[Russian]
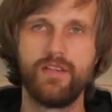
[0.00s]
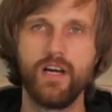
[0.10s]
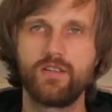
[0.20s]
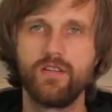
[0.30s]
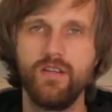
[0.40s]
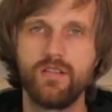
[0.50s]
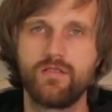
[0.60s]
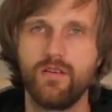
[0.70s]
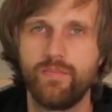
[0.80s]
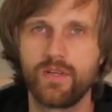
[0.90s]
Также
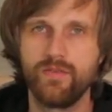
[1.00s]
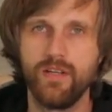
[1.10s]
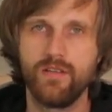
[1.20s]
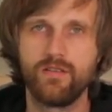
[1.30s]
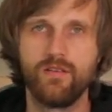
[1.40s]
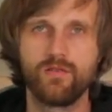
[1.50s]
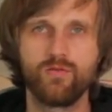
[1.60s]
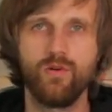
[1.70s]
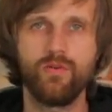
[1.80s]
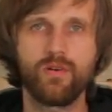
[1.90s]
есть э, производители
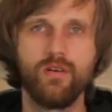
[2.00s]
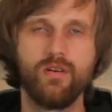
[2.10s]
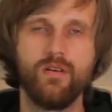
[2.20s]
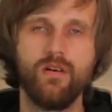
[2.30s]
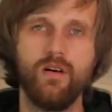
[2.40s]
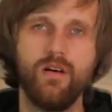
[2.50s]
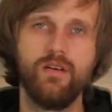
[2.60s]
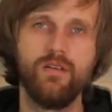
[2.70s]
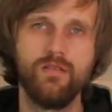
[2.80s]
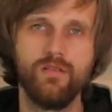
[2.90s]
Зовер
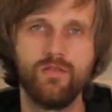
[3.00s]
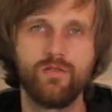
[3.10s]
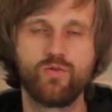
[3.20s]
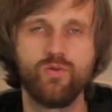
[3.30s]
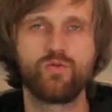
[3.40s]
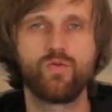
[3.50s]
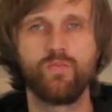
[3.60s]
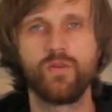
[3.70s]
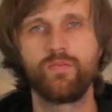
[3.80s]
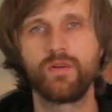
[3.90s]
и еще из
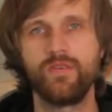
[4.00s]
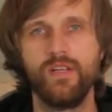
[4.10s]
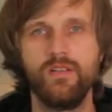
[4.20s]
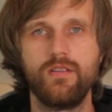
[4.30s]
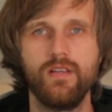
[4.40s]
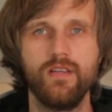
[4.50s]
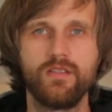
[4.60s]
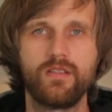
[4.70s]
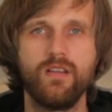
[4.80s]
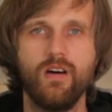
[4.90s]
крупных производителей
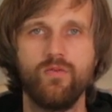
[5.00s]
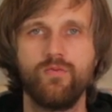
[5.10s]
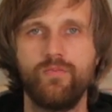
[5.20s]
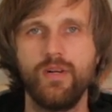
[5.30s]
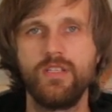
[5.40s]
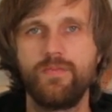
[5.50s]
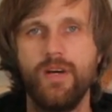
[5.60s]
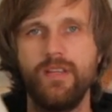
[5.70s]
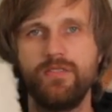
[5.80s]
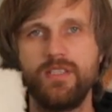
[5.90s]
есть Кнау. В
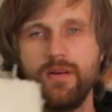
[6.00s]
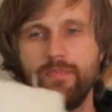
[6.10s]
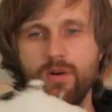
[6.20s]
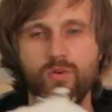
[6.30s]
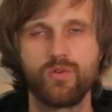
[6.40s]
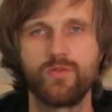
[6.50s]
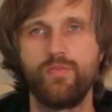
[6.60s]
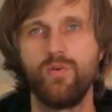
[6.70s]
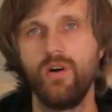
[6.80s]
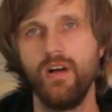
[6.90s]
принципе, они все похожи
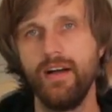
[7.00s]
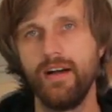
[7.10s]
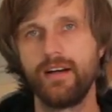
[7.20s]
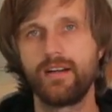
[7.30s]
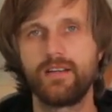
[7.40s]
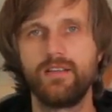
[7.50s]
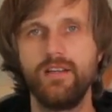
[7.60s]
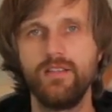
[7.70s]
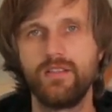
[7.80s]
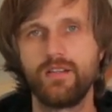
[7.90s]
по
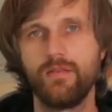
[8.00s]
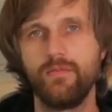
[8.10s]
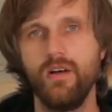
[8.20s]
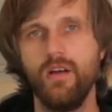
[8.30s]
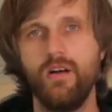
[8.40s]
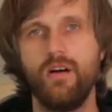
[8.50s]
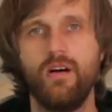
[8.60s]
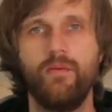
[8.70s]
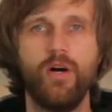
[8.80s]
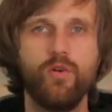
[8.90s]
характеристикам.
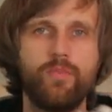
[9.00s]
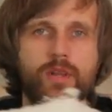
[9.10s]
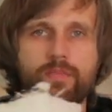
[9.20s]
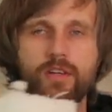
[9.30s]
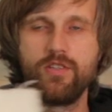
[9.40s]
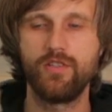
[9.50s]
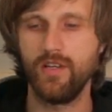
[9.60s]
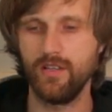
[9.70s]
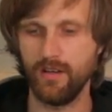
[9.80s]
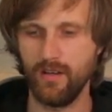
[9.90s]
Мое
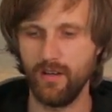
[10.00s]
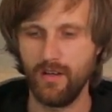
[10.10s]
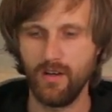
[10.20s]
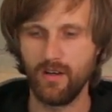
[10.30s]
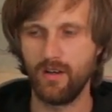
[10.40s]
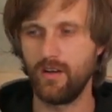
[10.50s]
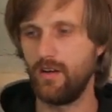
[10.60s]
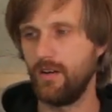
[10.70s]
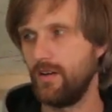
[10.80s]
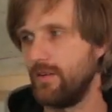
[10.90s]
предпочтение
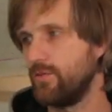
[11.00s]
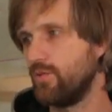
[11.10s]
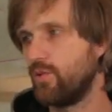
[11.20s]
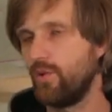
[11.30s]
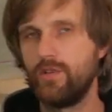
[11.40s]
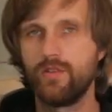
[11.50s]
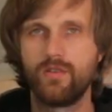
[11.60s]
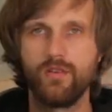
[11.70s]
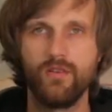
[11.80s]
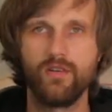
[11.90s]
уходит
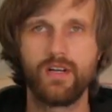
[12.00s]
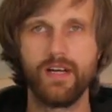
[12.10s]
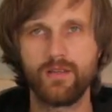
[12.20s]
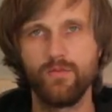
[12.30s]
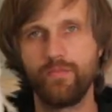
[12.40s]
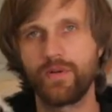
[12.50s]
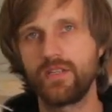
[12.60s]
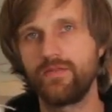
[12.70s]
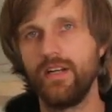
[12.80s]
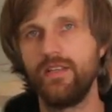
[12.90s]
к этому
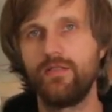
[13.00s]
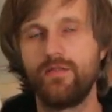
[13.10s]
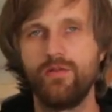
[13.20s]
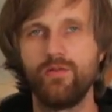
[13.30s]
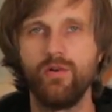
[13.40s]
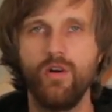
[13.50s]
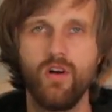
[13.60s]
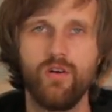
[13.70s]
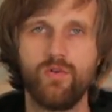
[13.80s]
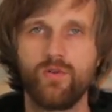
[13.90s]
производителю,
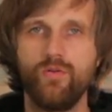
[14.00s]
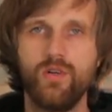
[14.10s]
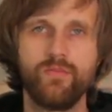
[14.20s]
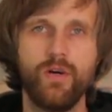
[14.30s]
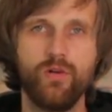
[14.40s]
вот, но это